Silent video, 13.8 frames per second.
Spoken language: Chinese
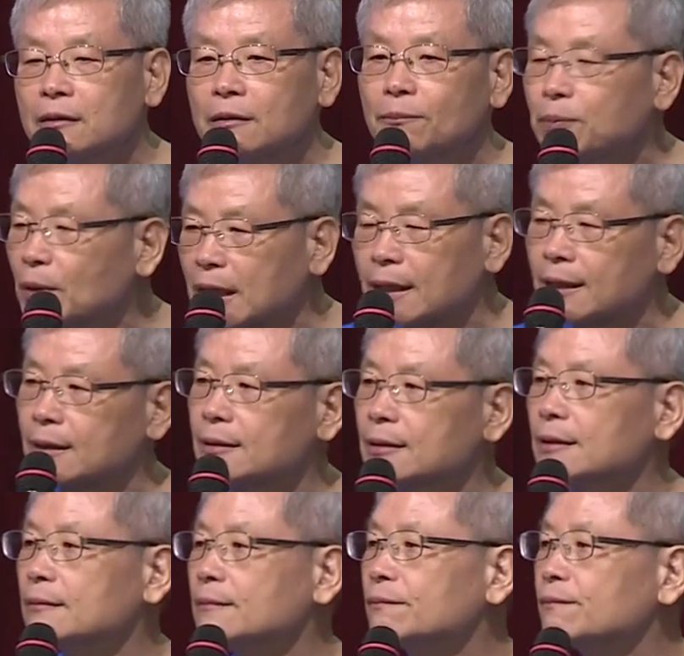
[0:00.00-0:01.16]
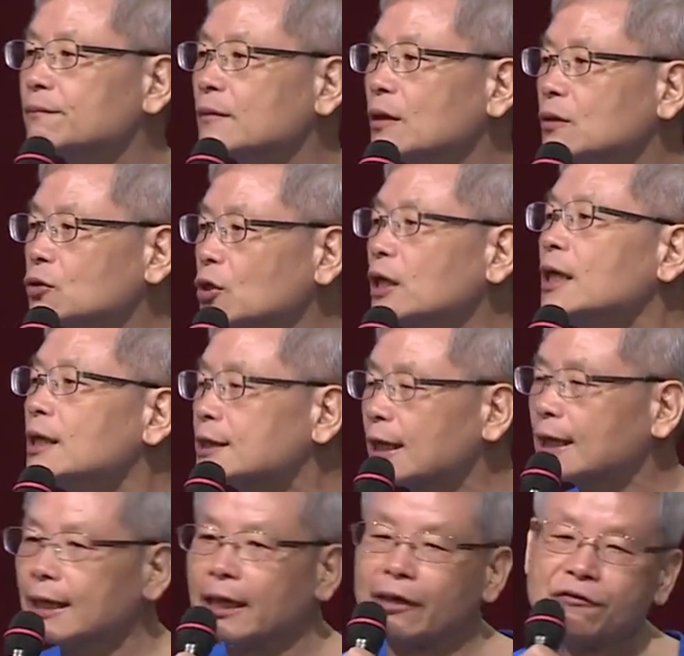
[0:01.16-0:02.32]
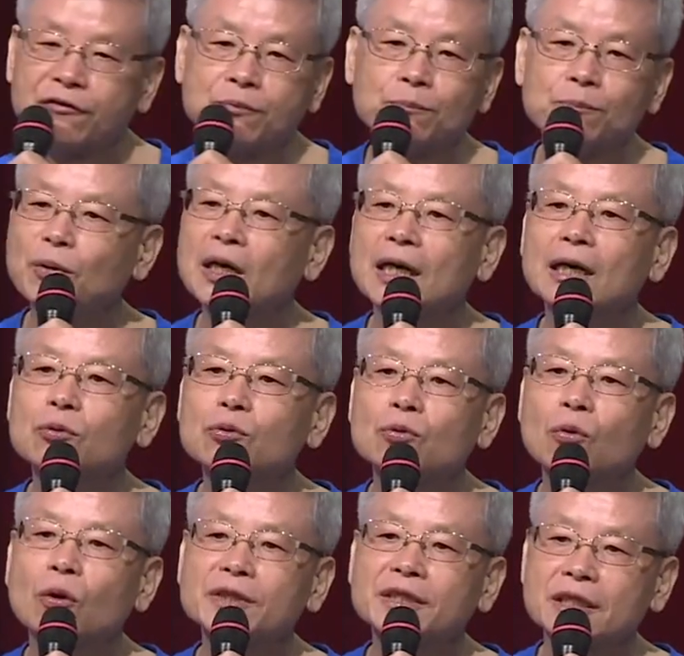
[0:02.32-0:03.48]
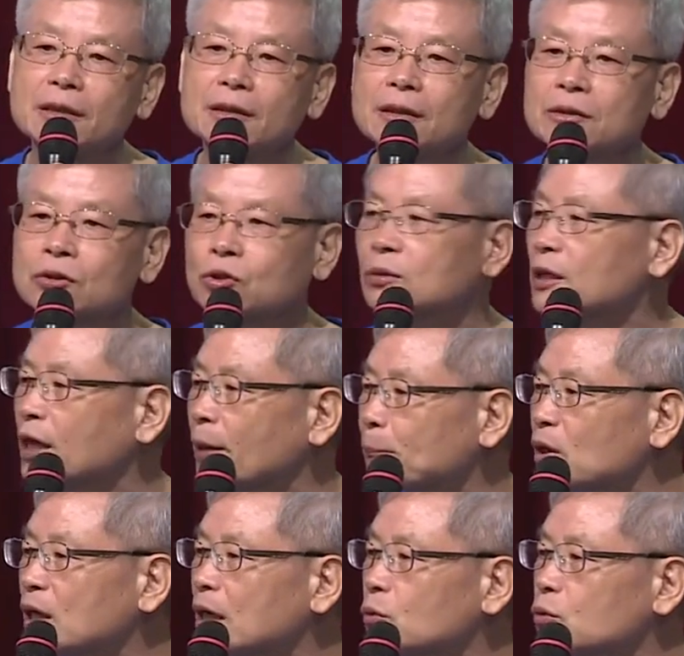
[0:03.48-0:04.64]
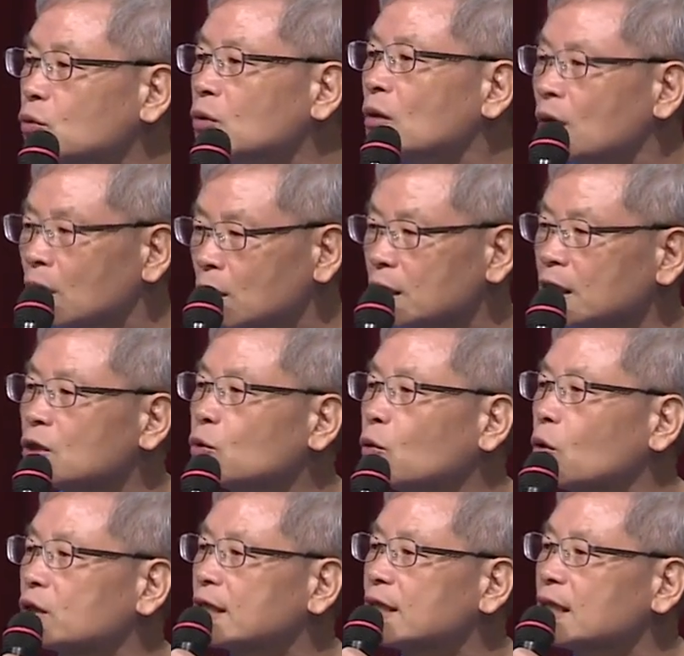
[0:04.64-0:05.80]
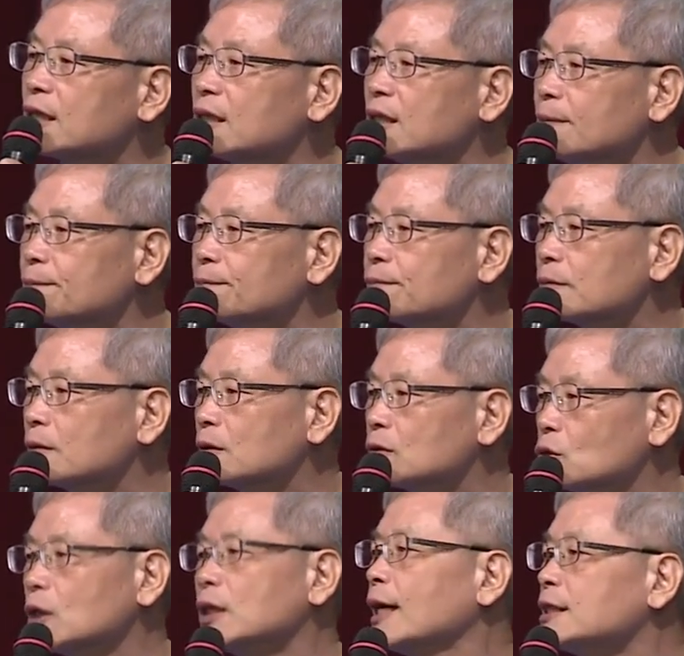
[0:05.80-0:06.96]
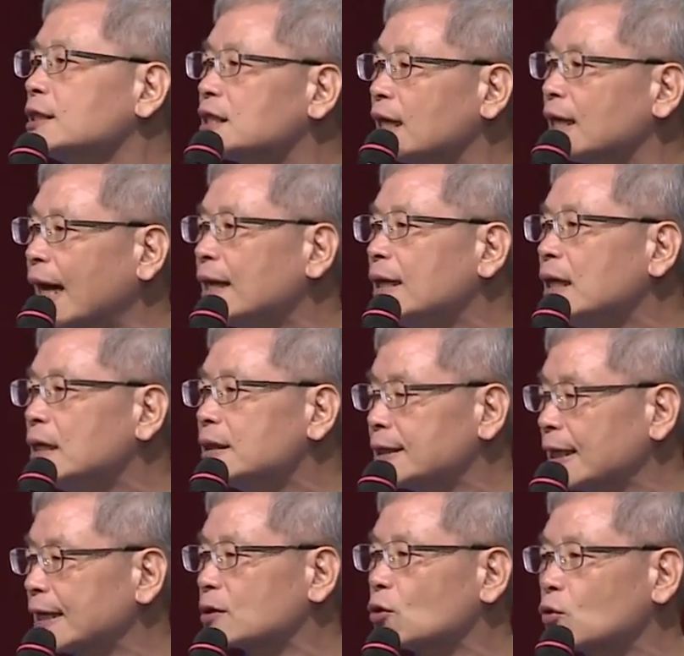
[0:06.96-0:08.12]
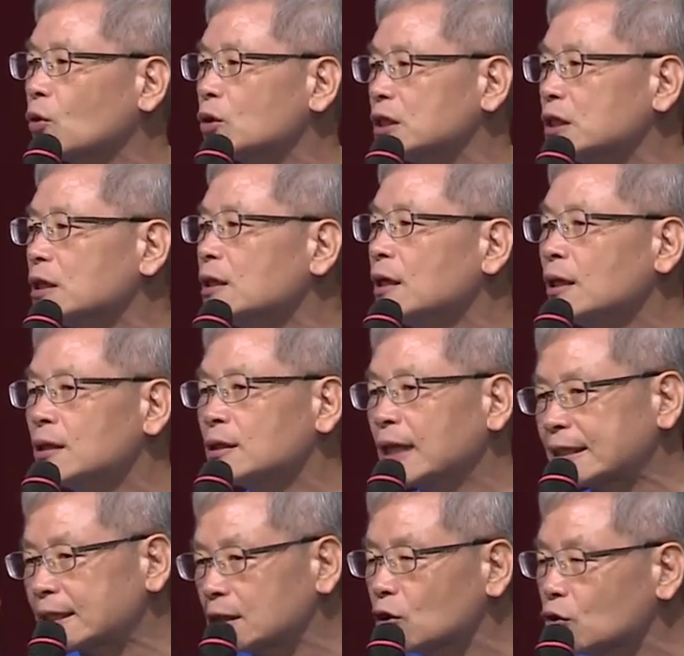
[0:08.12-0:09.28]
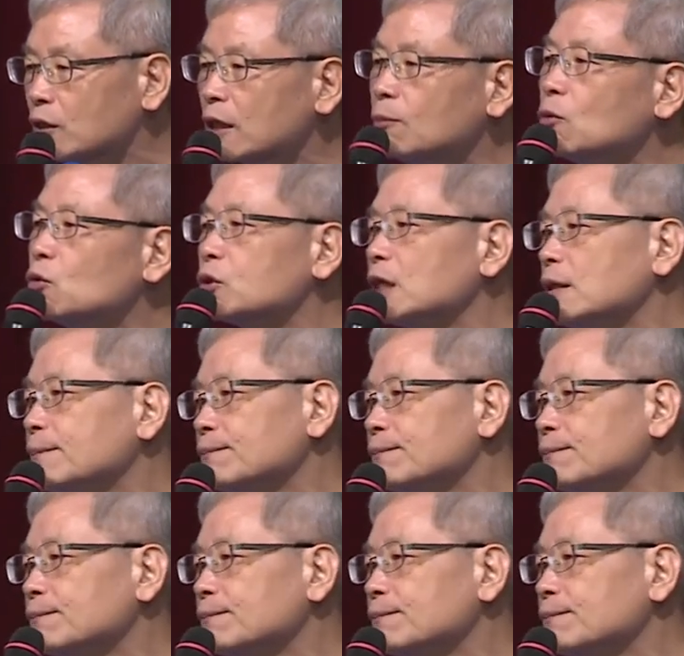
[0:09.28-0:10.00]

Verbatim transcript: 不可能的，所以这个也不合乎逻辑，也不合乎因果的定律。所以很显然，这样的逻辑它只有一个目的，